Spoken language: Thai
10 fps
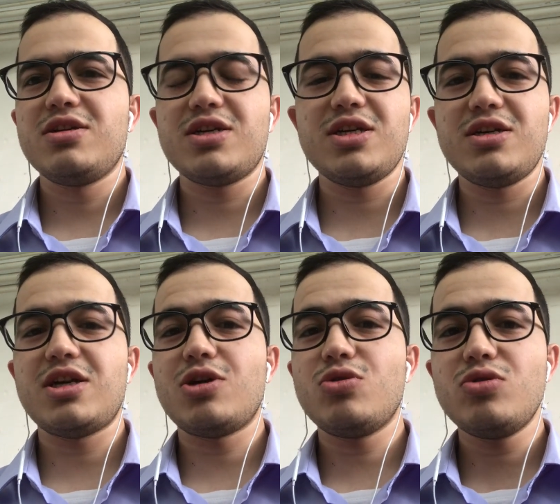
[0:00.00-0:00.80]
คือเรา
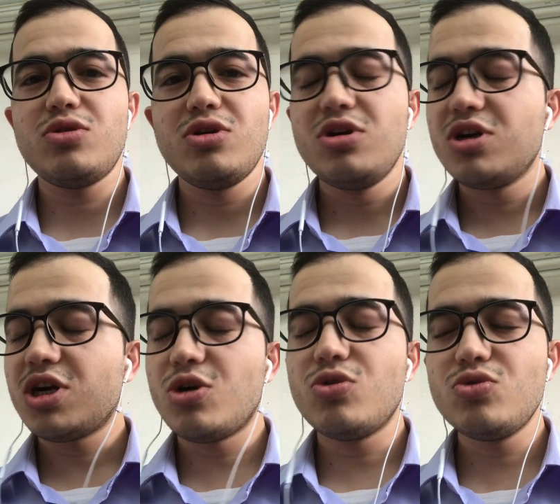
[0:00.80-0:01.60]

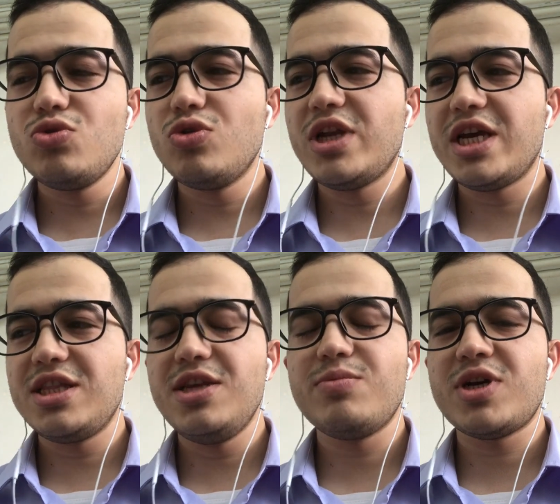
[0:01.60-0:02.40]
เขาดูแล
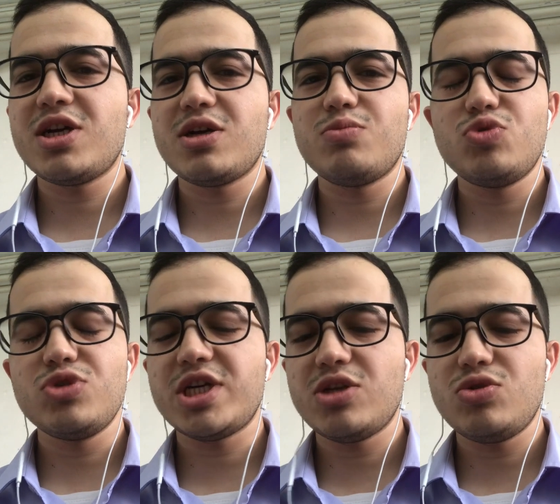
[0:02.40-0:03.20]
ดีมากครับผู้
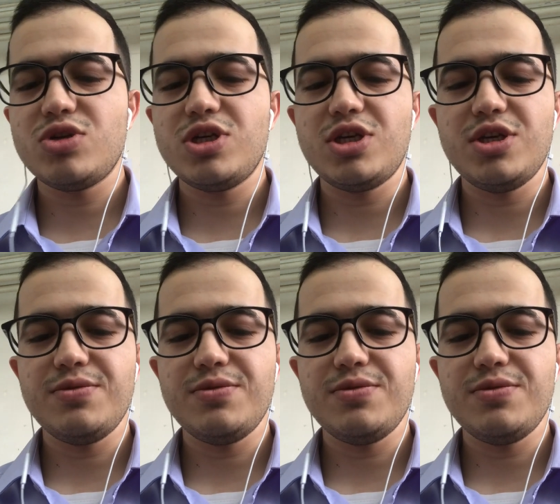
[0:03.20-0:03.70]
ชายตุรกี